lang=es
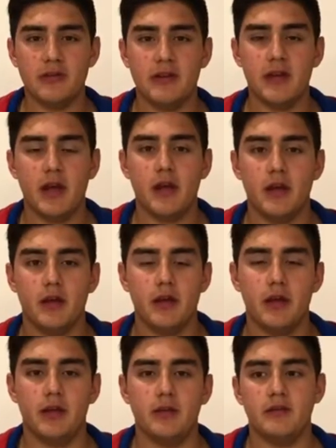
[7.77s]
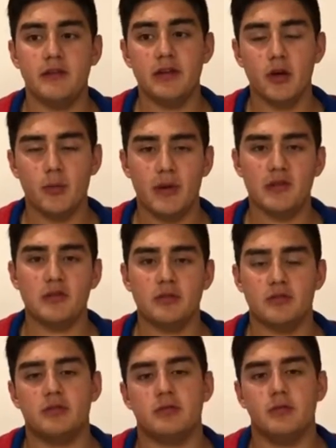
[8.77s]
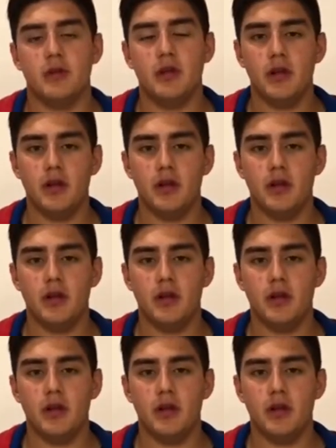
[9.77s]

consistía en cinco pasos.